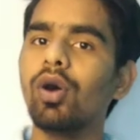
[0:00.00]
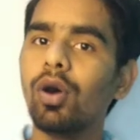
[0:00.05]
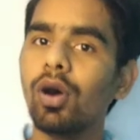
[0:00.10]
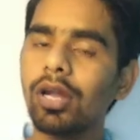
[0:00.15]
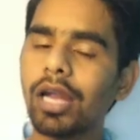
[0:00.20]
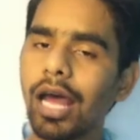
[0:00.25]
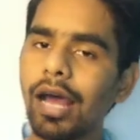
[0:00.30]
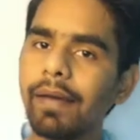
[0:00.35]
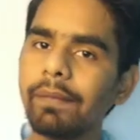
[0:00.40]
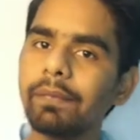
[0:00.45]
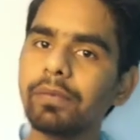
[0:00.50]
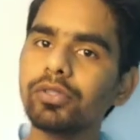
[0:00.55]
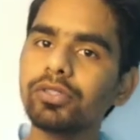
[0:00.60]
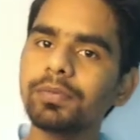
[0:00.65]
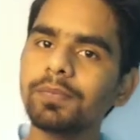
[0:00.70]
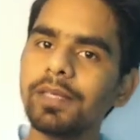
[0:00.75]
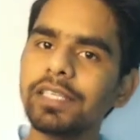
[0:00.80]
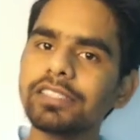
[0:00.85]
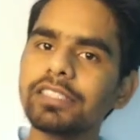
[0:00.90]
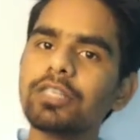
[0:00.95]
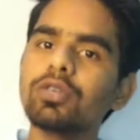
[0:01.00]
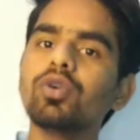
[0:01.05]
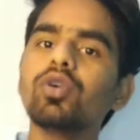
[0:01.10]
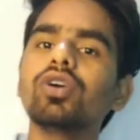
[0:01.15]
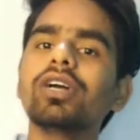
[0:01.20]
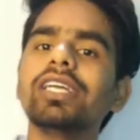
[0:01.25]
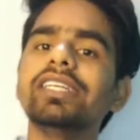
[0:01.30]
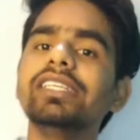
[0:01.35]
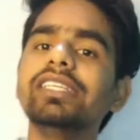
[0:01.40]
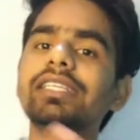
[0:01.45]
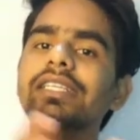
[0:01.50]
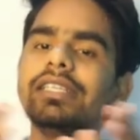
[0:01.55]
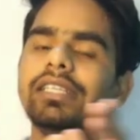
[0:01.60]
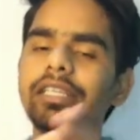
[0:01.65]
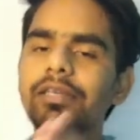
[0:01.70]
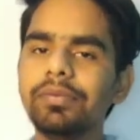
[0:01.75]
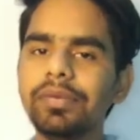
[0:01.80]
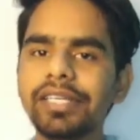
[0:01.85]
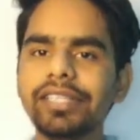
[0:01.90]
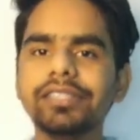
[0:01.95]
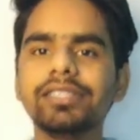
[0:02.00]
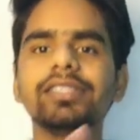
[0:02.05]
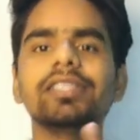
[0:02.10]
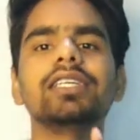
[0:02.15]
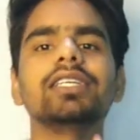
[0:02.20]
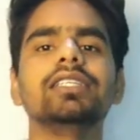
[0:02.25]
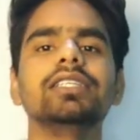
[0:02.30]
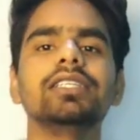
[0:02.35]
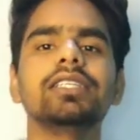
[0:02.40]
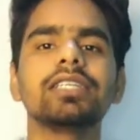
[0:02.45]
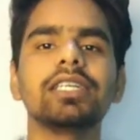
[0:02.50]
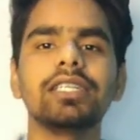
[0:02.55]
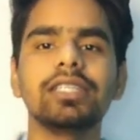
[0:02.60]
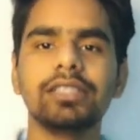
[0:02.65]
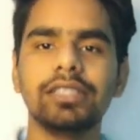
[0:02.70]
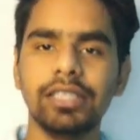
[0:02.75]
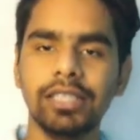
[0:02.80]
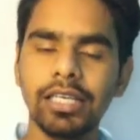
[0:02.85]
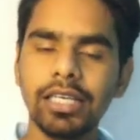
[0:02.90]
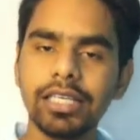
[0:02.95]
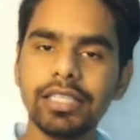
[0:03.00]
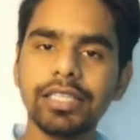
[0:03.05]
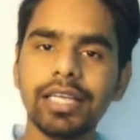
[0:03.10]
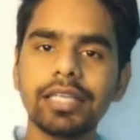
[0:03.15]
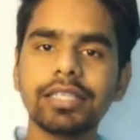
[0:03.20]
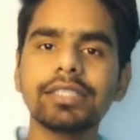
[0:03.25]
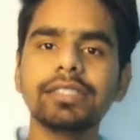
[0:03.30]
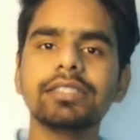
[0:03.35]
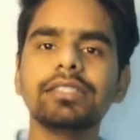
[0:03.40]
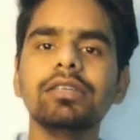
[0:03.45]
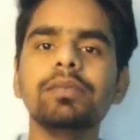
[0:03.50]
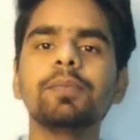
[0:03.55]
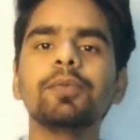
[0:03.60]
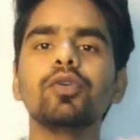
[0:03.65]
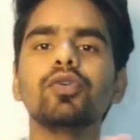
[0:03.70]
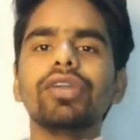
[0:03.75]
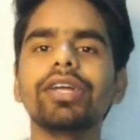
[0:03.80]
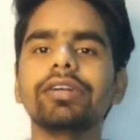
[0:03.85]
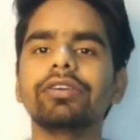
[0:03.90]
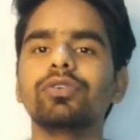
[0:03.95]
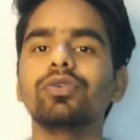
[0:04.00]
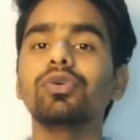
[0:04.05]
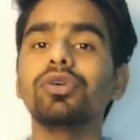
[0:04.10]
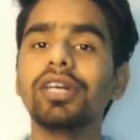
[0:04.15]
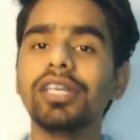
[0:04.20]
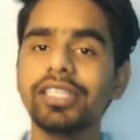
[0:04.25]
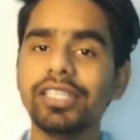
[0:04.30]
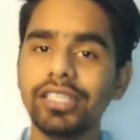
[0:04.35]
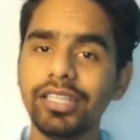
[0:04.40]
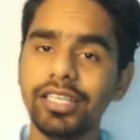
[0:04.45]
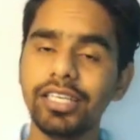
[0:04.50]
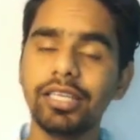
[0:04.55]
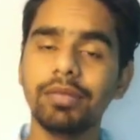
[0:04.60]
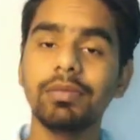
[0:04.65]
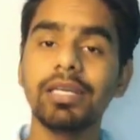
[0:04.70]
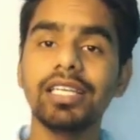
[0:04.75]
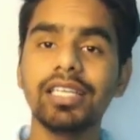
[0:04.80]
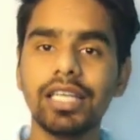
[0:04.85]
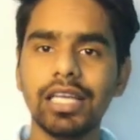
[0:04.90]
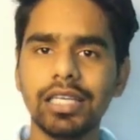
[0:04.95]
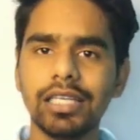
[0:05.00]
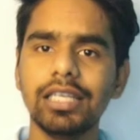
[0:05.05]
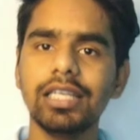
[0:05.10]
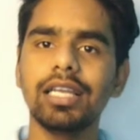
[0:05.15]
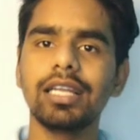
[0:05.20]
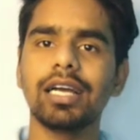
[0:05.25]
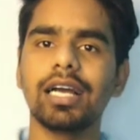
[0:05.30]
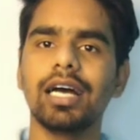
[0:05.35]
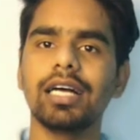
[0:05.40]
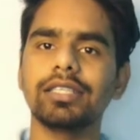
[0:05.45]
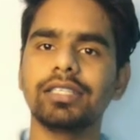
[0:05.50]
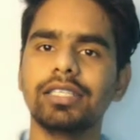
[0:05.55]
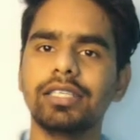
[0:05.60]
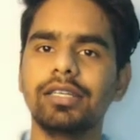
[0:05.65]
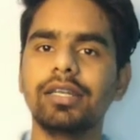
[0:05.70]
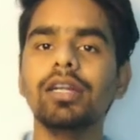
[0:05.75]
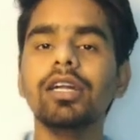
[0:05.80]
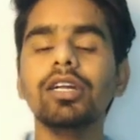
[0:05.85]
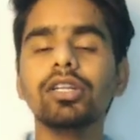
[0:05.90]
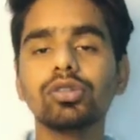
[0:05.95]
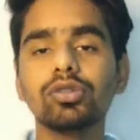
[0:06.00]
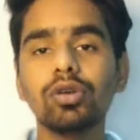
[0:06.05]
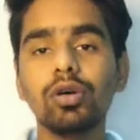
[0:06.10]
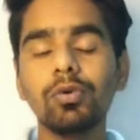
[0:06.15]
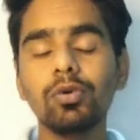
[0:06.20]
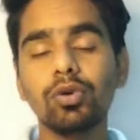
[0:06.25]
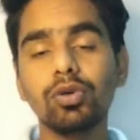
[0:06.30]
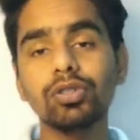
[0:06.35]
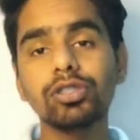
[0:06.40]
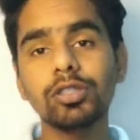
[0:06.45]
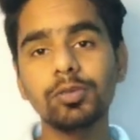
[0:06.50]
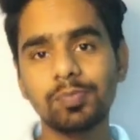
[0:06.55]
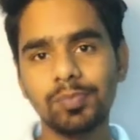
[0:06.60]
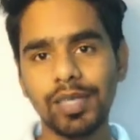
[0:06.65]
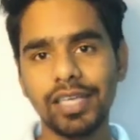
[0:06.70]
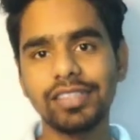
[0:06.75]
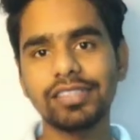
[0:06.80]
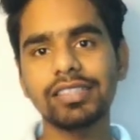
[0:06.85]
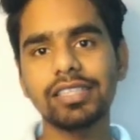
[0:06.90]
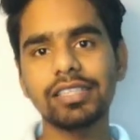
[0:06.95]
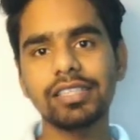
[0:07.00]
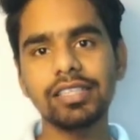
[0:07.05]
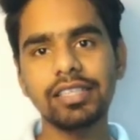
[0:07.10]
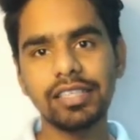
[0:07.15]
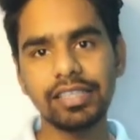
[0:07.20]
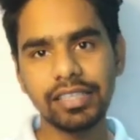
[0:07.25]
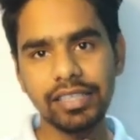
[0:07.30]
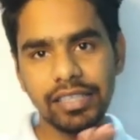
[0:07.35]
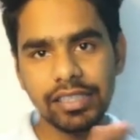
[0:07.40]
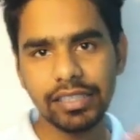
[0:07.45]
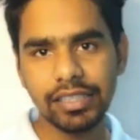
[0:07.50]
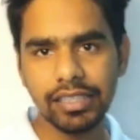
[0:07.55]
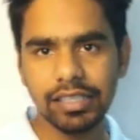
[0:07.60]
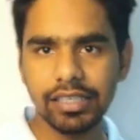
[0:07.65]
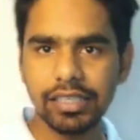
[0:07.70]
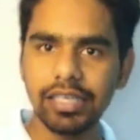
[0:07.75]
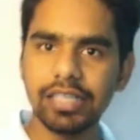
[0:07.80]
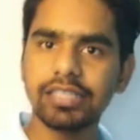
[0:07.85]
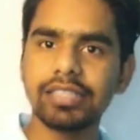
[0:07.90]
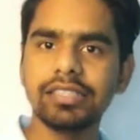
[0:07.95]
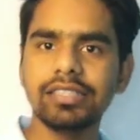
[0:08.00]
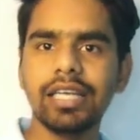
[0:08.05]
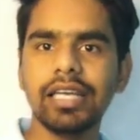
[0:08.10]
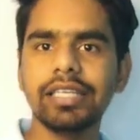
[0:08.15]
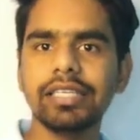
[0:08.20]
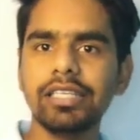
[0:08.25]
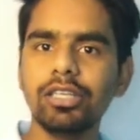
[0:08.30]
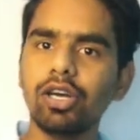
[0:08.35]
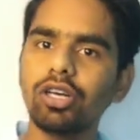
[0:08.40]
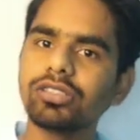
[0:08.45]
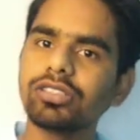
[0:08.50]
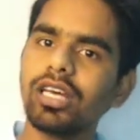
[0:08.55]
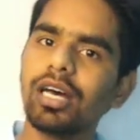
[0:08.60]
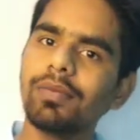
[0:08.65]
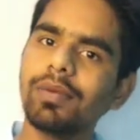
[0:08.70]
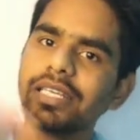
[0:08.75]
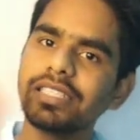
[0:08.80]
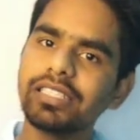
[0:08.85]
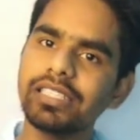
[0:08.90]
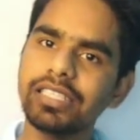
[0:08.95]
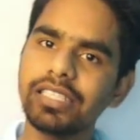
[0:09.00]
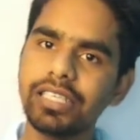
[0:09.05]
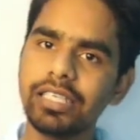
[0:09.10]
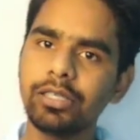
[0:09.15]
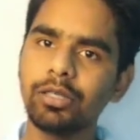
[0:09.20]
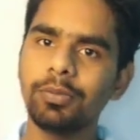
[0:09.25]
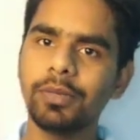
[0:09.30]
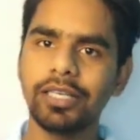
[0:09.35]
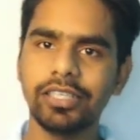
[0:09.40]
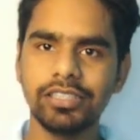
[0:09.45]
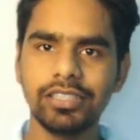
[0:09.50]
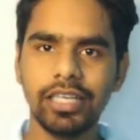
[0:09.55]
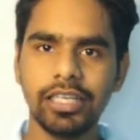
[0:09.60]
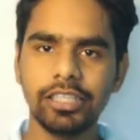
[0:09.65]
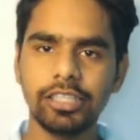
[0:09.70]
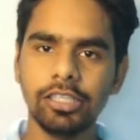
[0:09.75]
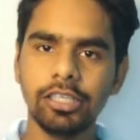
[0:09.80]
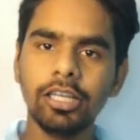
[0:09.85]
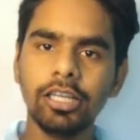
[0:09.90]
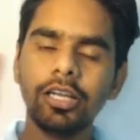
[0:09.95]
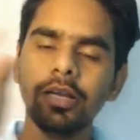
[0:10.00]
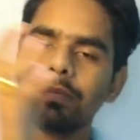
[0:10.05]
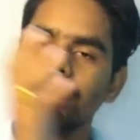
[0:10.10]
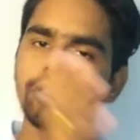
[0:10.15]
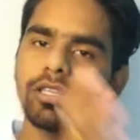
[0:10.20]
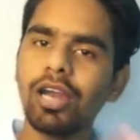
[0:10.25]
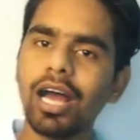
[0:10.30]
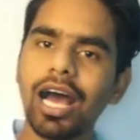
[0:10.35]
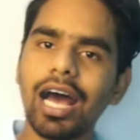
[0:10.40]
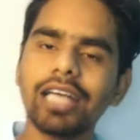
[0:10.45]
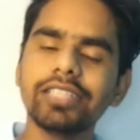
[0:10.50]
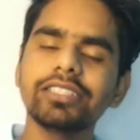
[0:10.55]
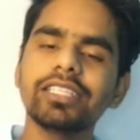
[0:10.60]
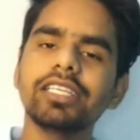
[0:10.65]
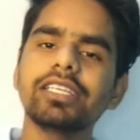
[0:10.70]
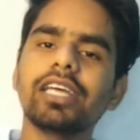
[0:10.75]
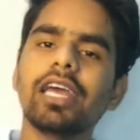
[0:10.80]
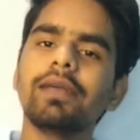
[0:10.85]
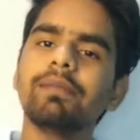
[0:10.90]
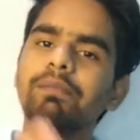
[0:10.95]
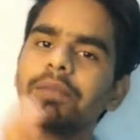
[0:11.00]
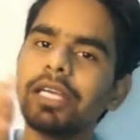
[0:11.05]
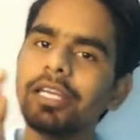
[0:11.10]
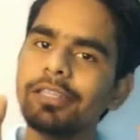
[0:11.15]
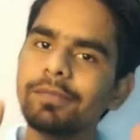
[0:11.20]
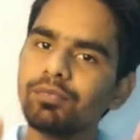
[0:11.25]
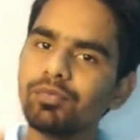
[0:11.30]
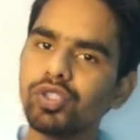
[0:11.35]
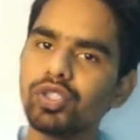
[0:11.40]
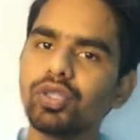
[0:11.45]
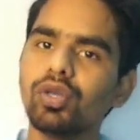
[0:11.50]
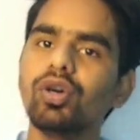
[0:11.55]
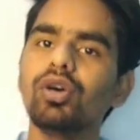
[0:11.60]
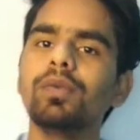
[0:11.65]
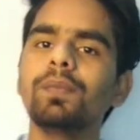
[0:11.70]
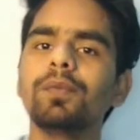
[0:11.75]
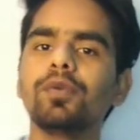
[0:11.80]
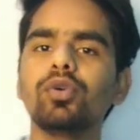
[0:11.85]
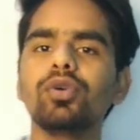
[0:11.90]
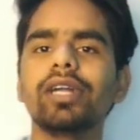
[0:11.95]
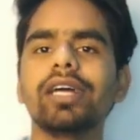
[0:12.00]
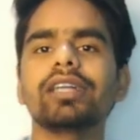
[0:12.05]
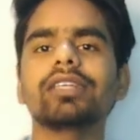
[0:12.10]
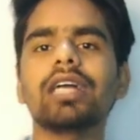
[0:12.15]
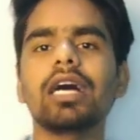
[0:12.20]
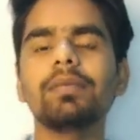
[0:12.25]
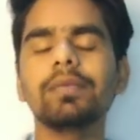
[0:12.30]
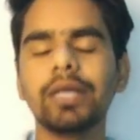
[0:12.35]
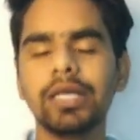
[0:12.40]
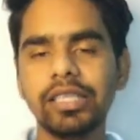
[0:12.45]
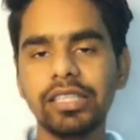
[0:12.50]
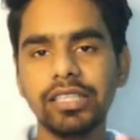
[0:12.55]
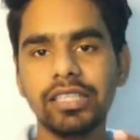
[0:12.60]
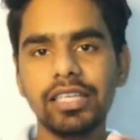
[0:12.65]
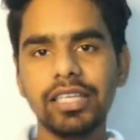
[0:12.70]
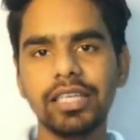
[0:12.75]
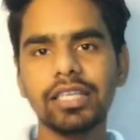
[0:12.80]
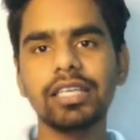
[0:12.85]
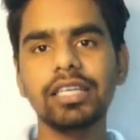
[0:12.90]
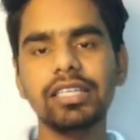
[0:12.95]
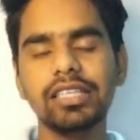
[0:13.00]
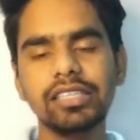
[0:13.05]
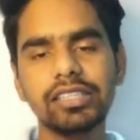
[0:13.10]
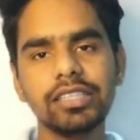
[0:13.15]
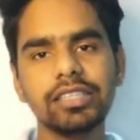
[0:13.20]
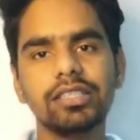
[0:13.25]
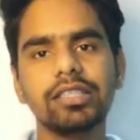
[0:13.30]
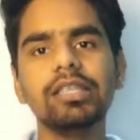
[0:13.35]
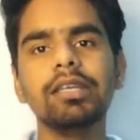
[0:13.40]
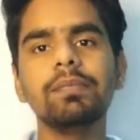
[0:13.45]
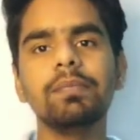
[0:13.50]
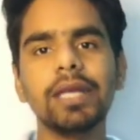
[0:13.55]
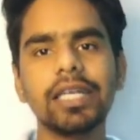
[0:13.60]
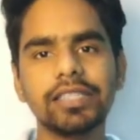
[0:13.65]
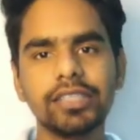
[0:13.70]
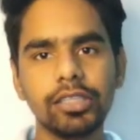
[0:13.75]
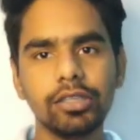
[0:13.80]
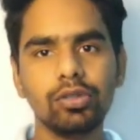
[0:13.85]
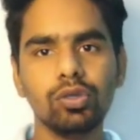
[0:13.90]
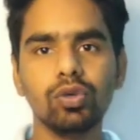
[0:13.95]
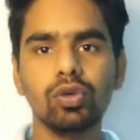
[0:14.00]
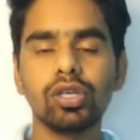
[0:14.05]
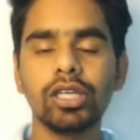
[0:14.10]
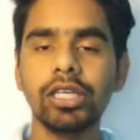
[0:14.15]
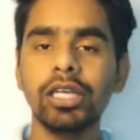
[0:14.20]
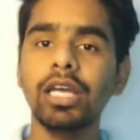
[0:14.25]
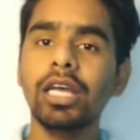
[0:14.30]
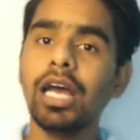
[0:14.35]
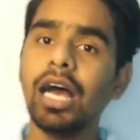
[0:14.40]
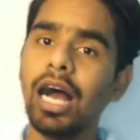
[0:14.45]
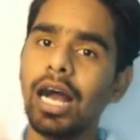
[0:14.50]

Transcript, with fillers: और आप उस पैसे को कहीं निवेश नहीं करते या किसी प्रोडक्ट को खरीदने में नहीं लगाते तो उस पैसे की रेट घट जाएंगी और सामान की रेट बढ़ जाएंगी मतलब आज के टाइम पे जो प्रोडक्ट आप खरीदने के लिए जितने पैसे दोगे